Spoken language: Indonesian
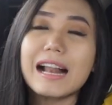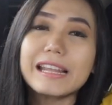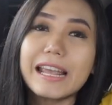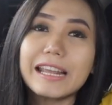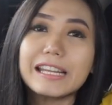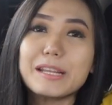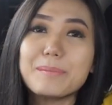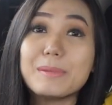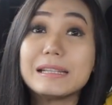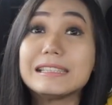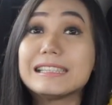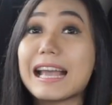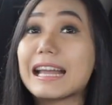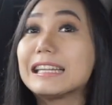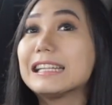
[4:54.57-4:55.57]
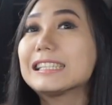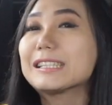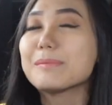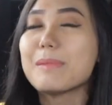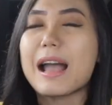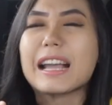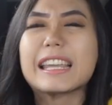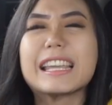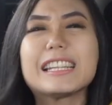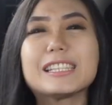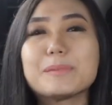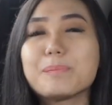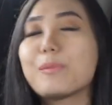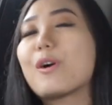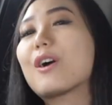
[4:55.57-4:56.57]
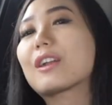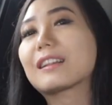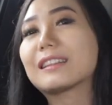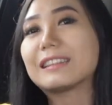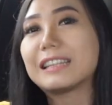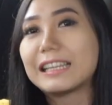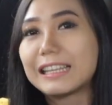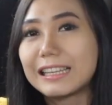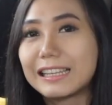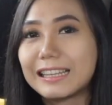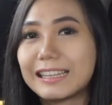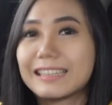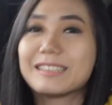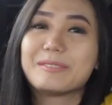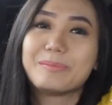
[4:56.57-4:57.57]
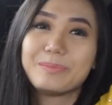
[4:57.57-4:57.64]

Calya ini menjadi semakin sporty.